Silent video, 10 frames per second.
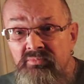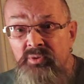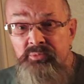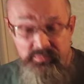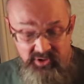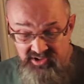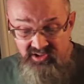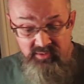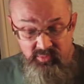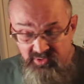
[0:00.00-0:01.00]
Вообще
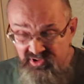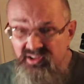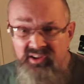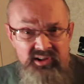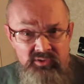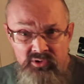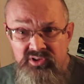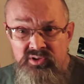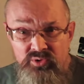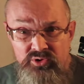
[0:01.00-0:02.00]
пластинки Боба Сигера
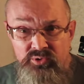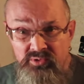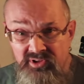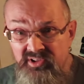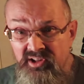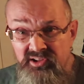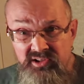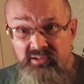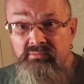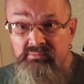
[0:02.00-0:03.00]
довольно сложно у нас
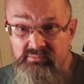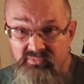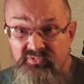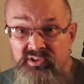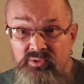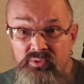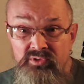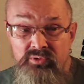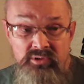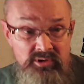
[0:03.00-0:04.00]
найти в силу
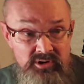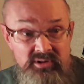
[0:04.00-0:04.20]
его